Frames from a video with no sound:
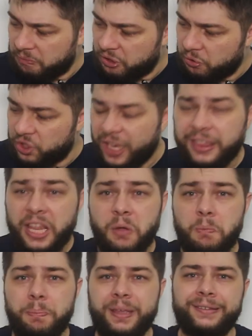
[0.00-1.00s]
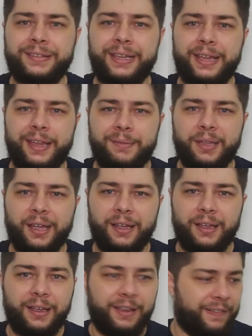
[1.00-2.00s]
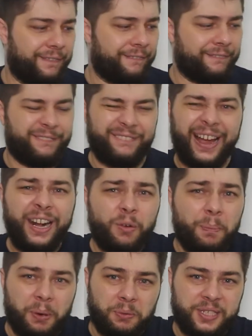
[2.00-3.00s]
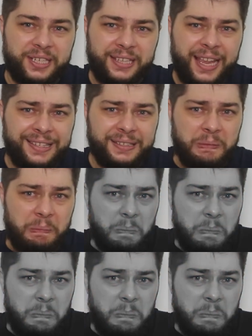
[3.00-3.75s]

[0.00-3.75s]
se eu já tenho um PC gamer, vale comprar um Series S?